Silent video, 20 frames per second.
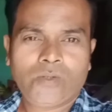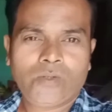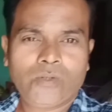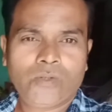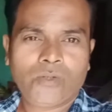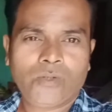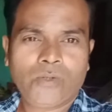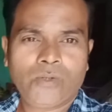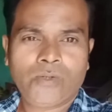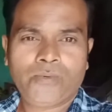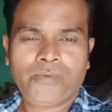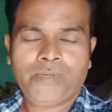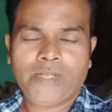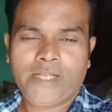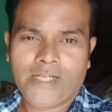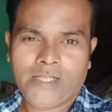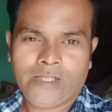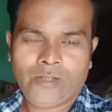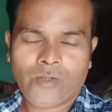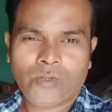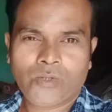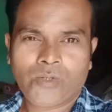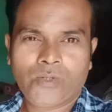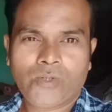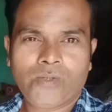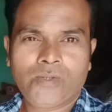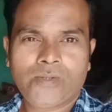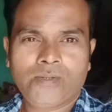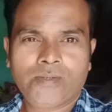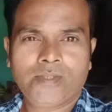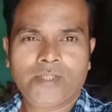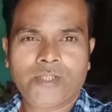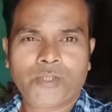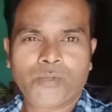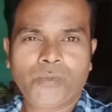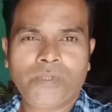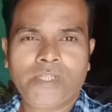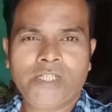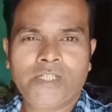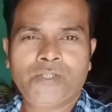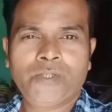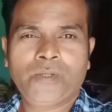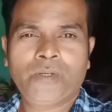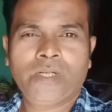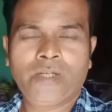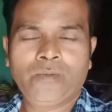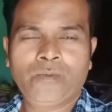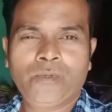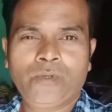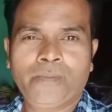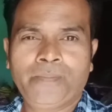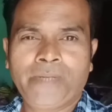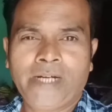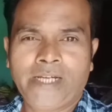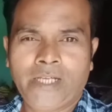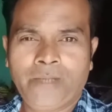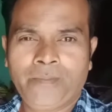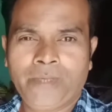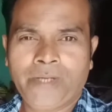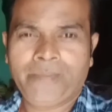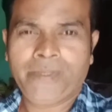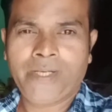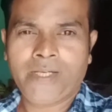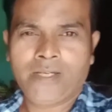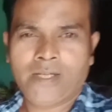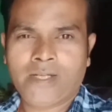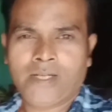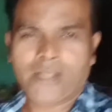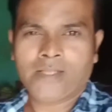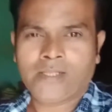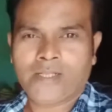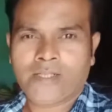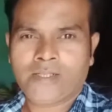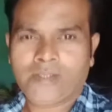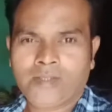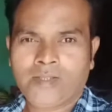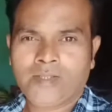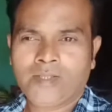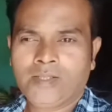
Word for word: तो फ़िलहाल दोस्तों स्कूटी जो है वो पानी में भीग रहा था